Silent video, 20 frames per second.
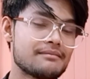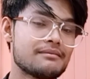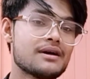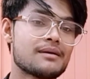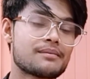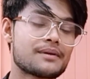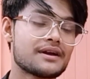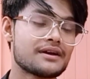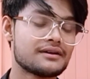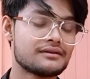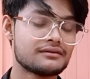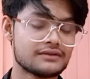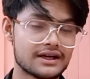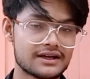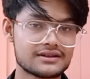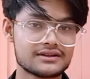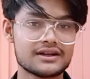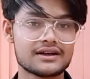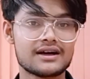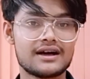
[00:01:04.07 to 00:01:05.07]
में आपके घर
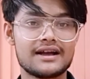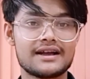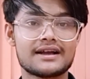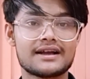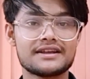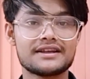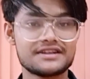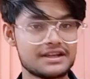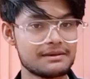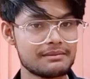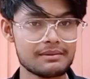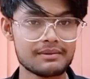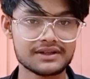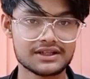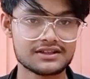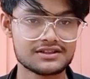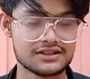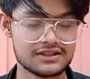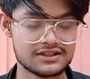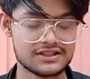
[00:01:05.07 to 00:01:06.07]
तक आएगा ये भी पता
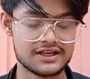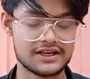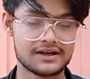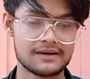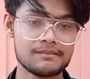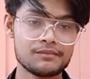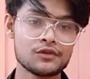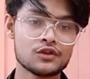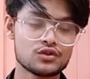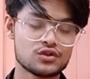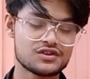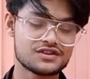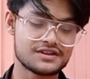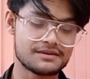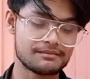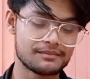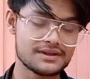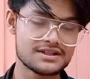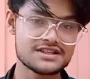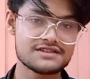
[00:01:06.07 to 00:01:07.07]
चल जाएगा तो
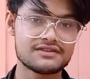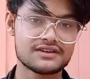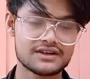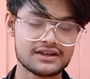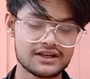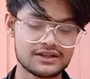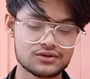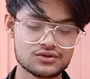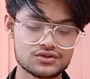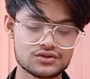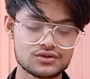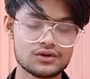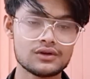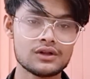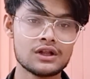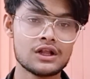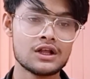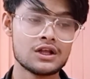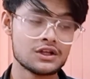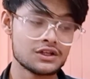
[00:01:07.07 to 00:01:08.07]
सिंपल सी फंडा है दोस्तों
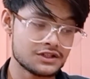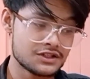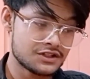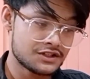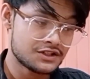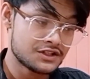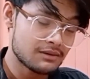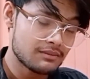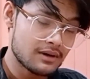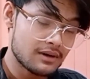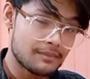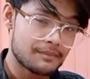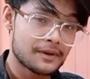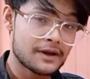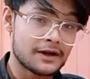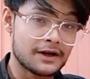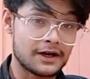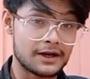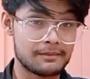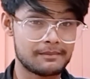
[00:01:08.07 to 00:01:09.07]
जब आपके
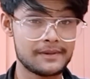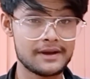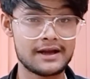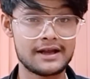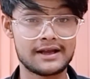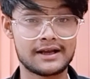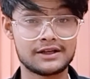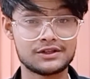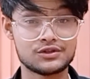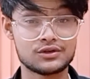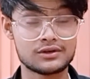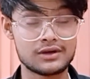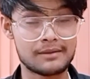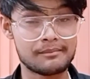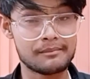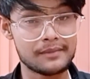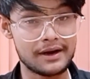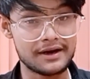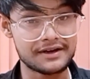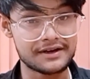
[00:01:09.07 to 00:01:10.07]
घर पे आएगा जो
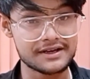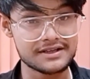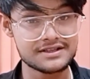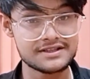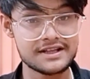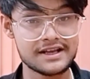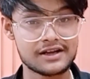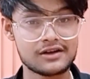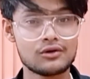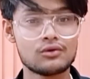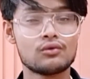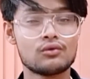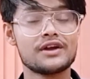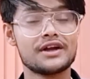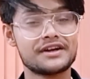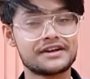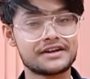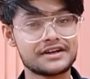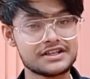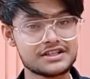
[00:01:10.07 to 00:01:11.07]
एड्रेस देखे हुए
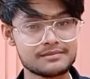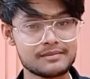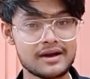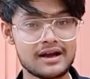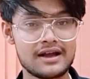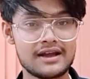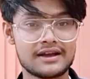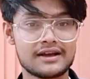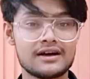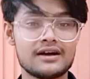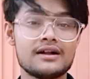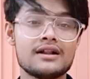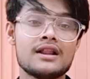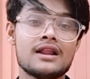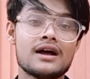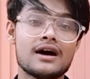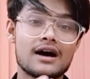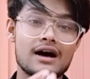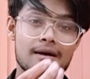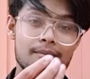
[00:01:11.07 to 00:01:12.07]
एड्रेस पे आएगा
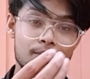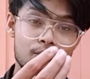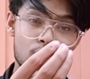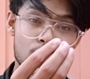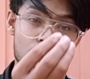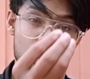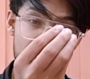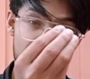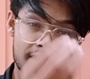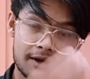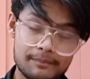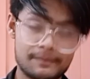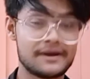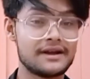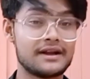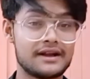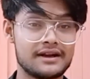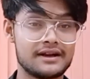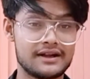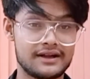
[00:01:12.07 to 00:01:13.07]
आपको घर पे
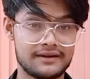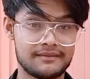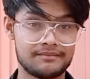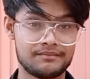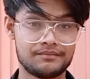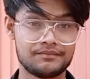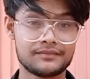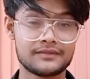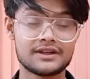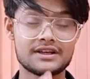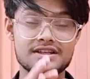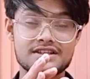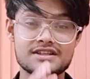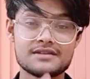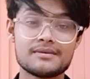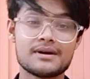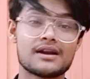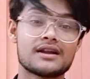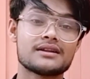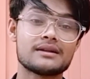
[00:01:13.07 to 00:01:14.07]
रहना है किसी
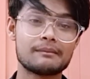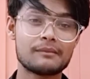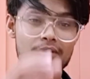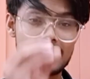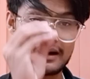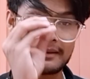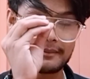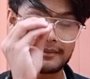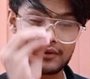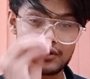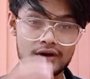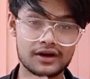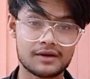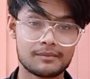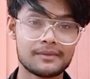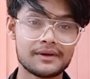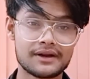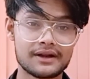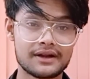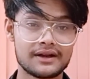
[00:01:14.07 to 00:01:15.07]
भी हालत आप, आप घर
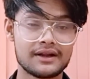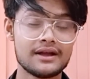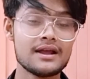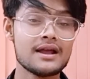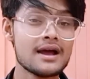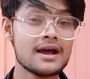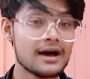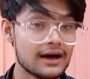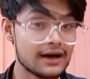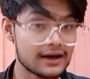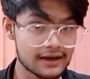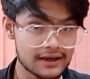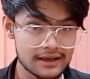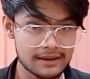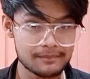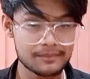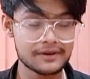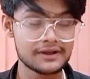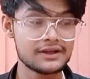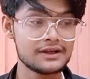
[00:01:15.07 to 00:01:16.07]
पे रहना है अगर
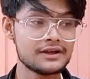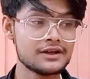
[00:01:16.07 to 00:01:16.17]
आपकी